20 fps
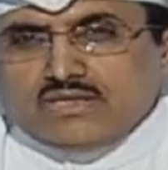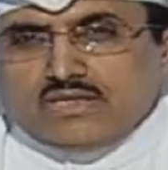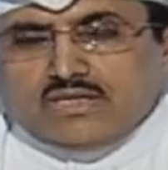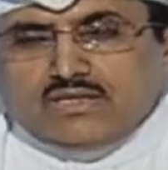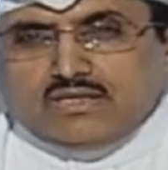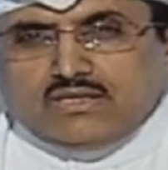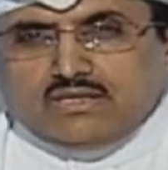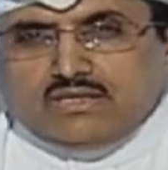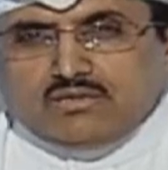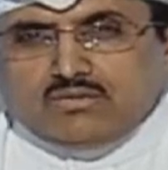
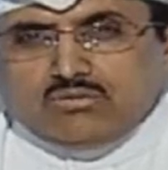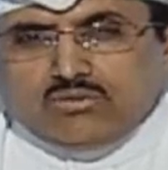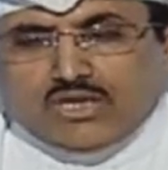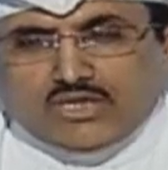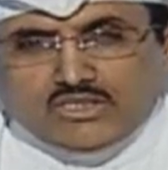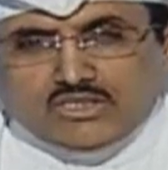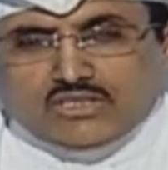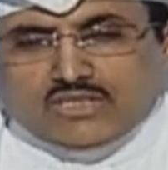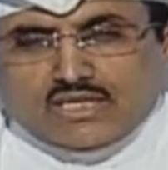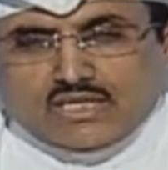يعني
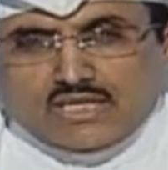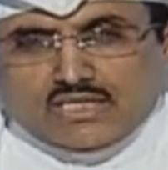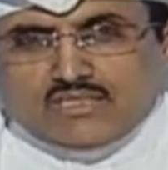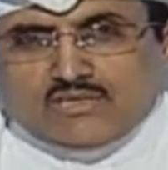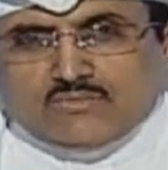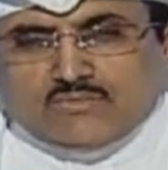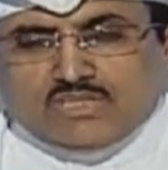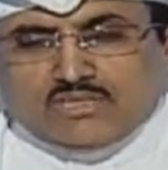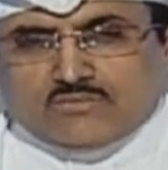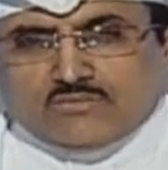واجد
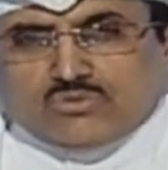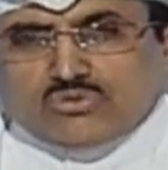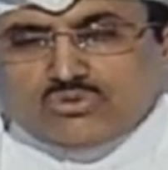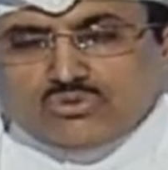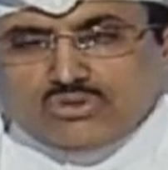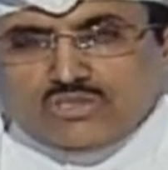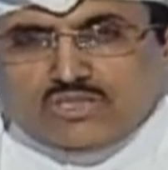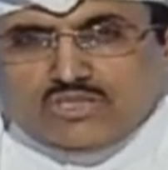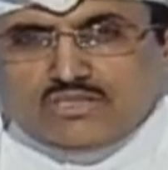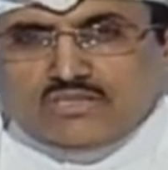الخدمات
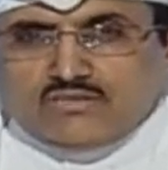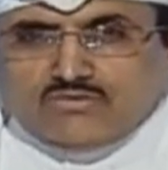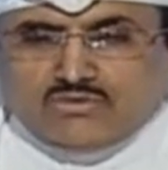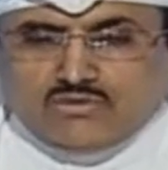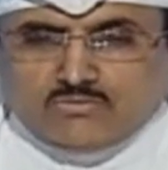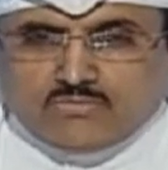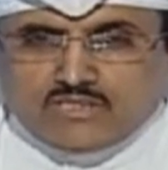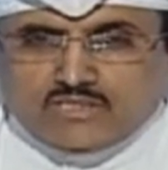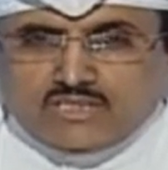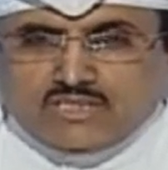موجوده عندي في
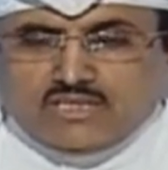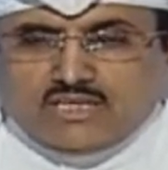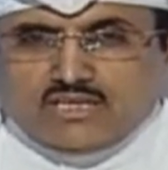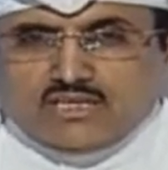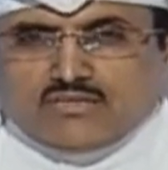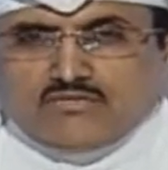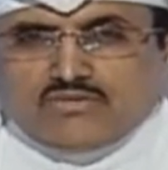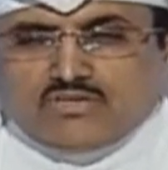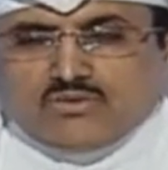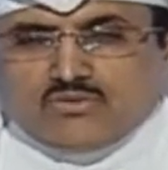المدينه
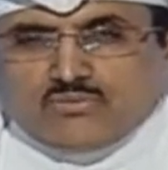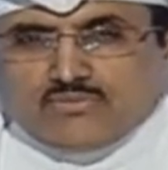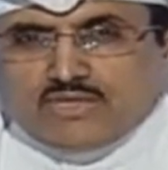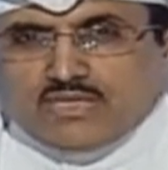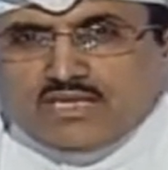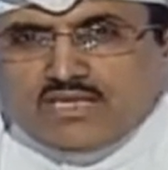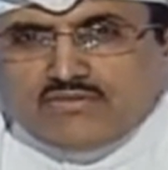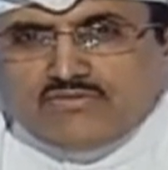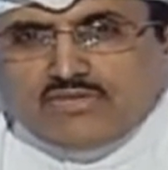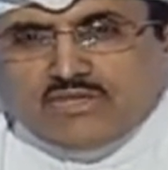اللي انا فيها
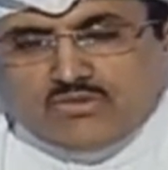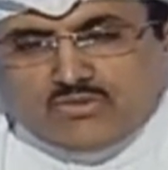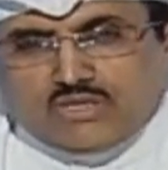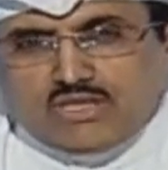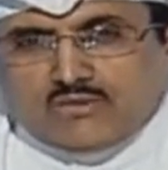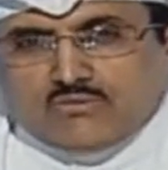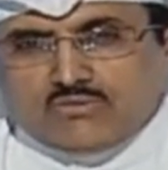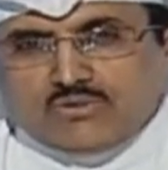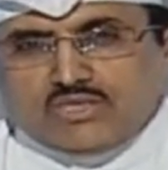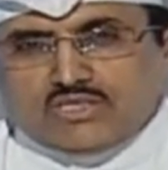والمكان اللي فيها
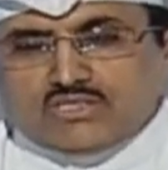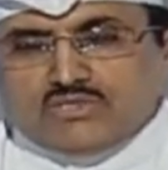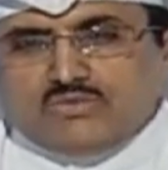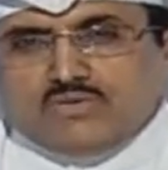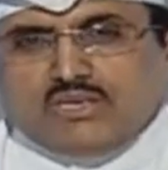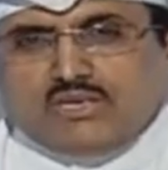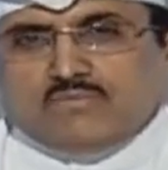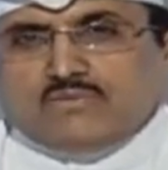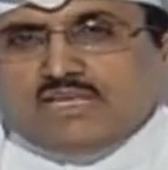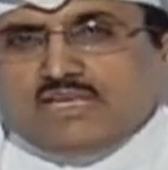اوكي ممكن
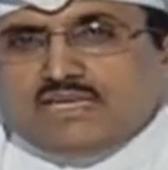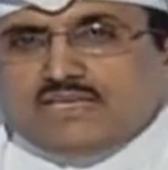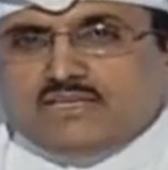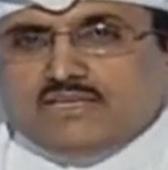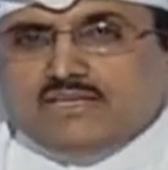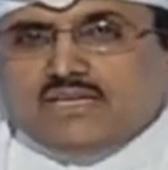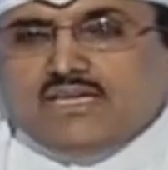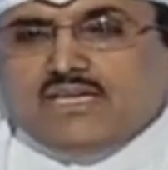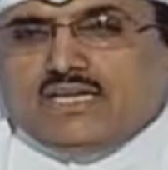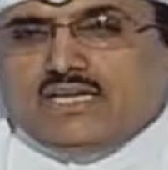اسوي العمليه
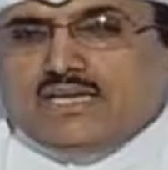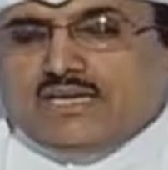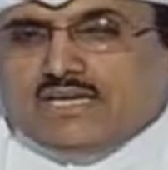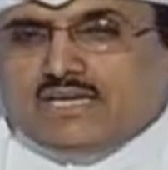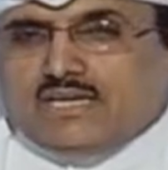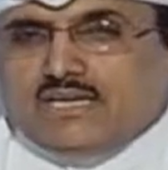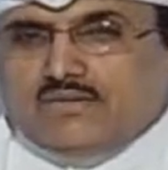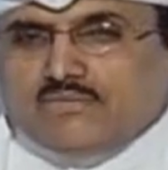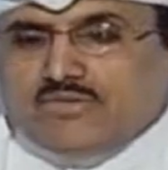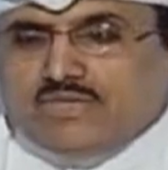هذه
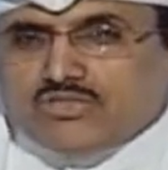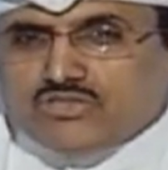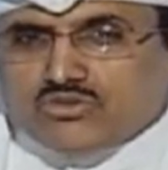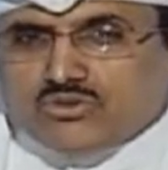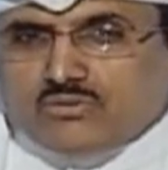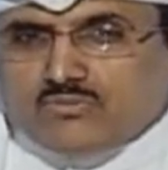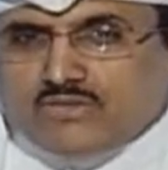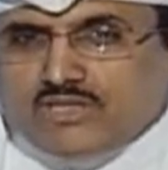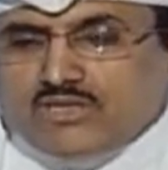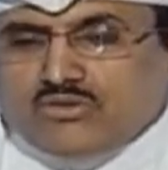لكن عمليه
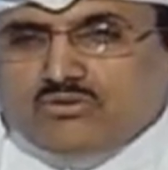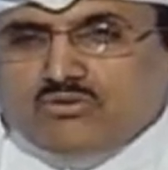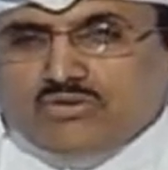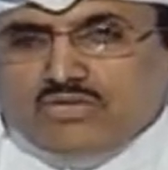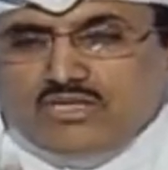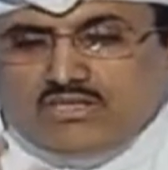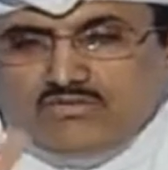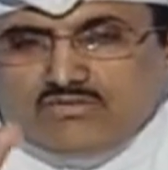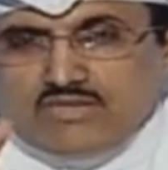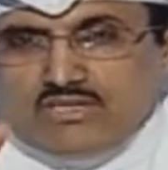سكوبينارو
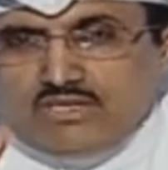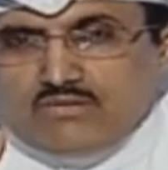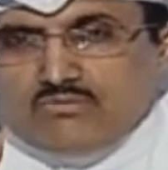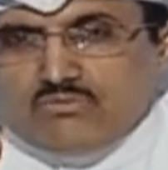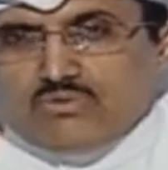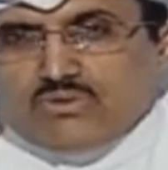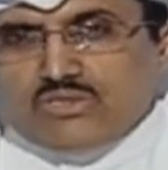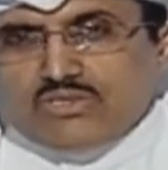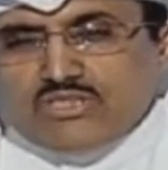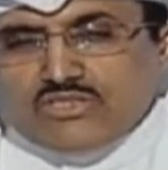هي فعلا
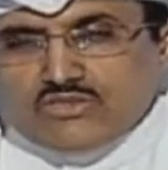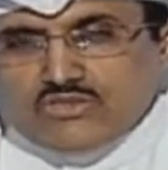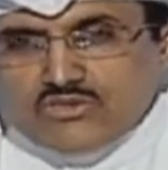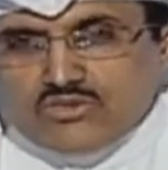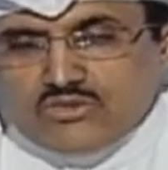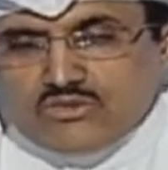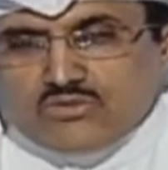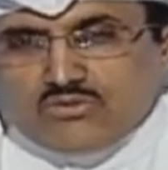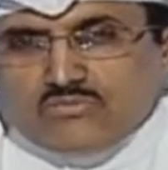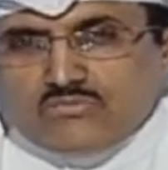ممكن
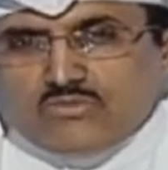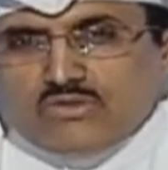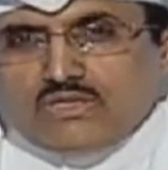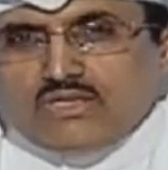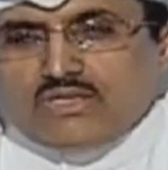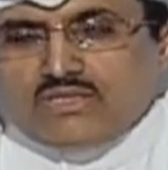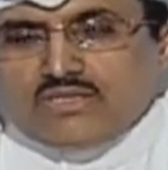تنزلكم